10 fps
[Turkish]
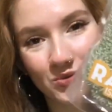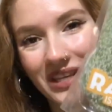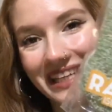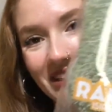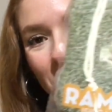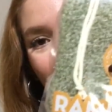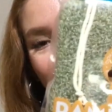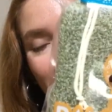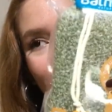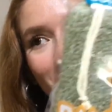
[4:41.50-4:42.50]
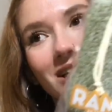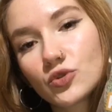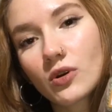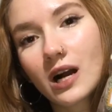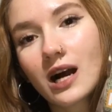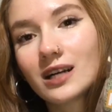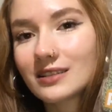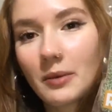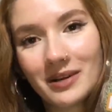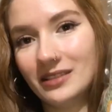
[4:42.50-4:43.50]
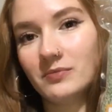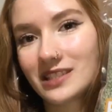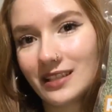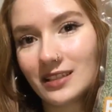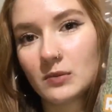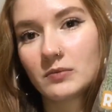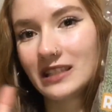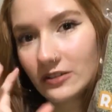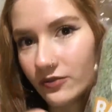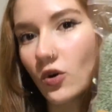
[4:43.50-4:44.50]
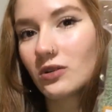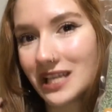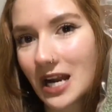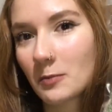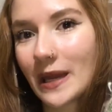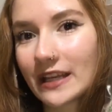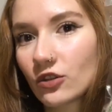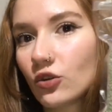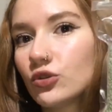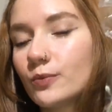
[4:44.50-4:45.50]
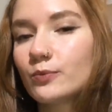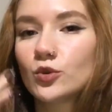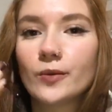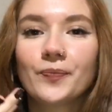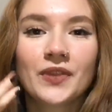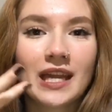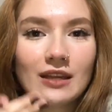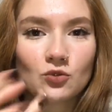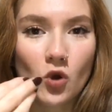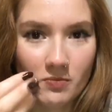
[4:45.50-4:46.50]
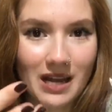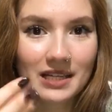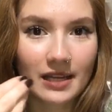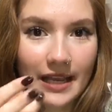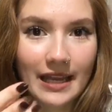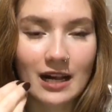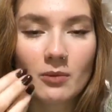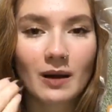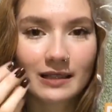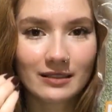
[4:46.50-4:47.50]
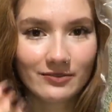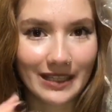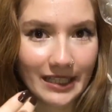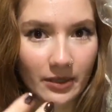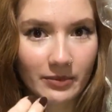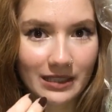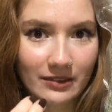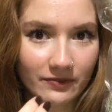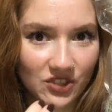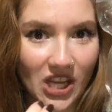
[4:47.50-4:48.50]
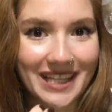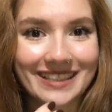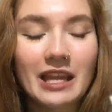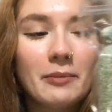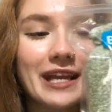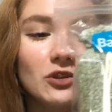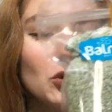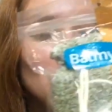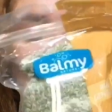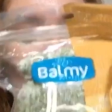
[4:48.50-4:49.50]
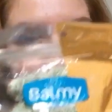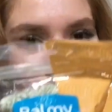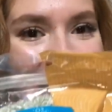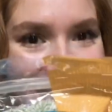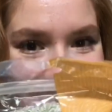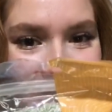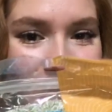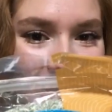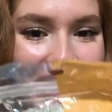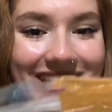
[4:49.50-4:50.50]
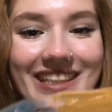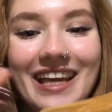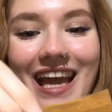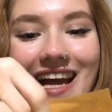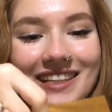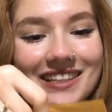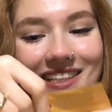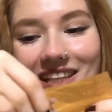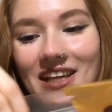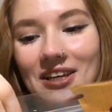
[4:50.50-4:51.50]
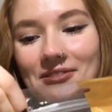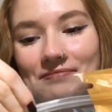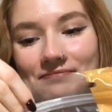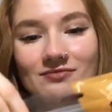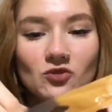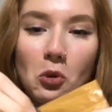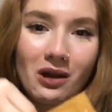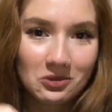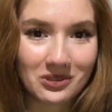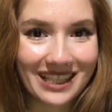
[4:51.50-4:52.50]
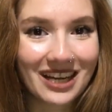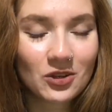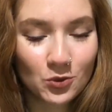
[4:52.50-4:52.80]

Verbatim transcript: süngeri olduğunu çok anlamadım sanırım. Lif olarak bekliyordum. Bu normal e, kabak lifleri gibi lif şeklinde bekliyordum. Sünger şeklinde geldi. Doğal olarak